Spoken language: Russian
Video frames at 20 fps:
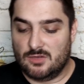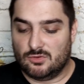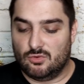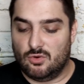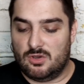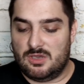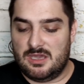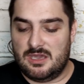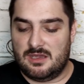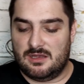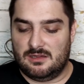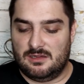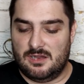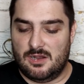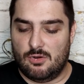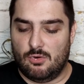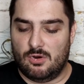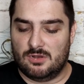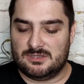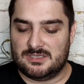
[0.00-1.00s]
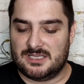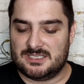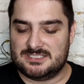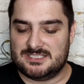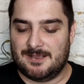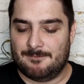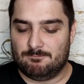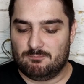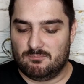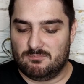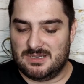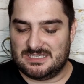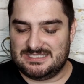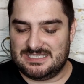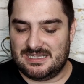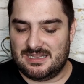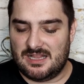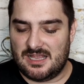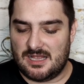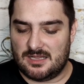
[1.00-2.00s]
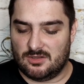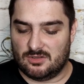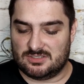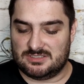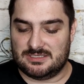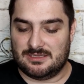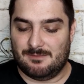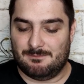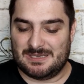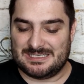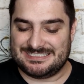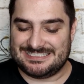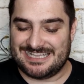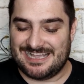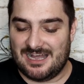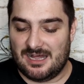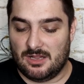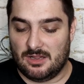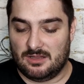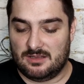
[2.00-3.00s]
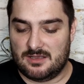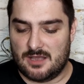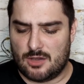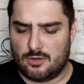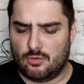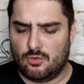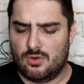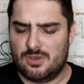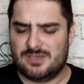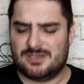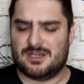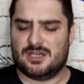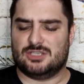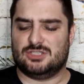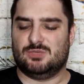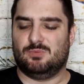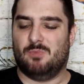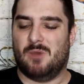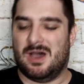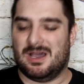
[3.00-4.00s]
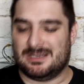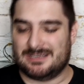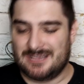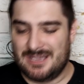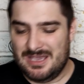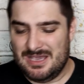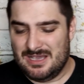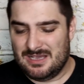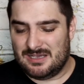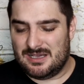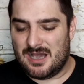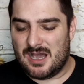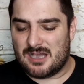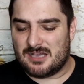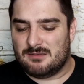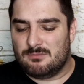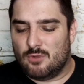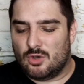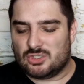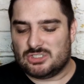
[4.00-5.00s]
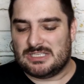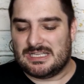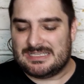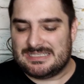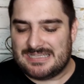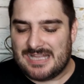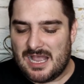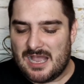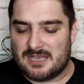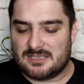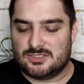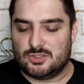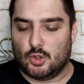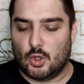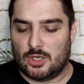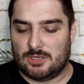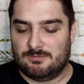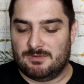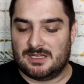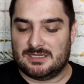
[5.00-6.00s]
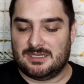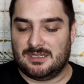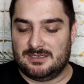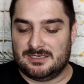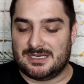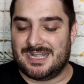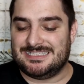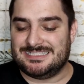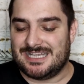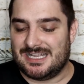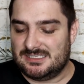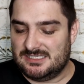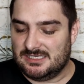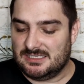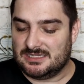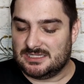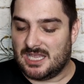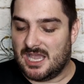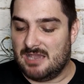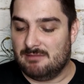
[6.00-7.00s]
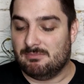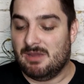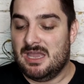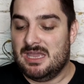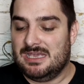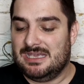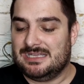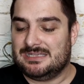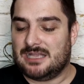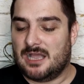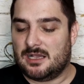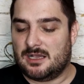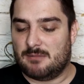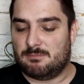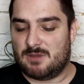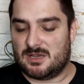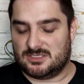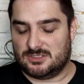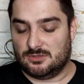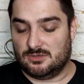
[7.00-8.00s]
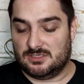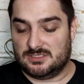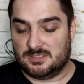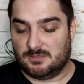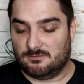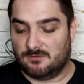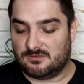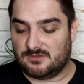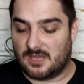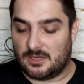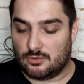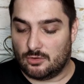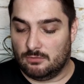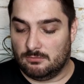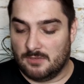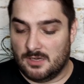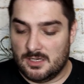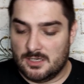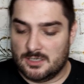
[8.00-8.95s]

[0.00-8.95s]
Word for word: Ну и Леонас Басилерос написал «Какой кошмар! Как можно так здорово отыграть один тайм и так опозориться во втором?»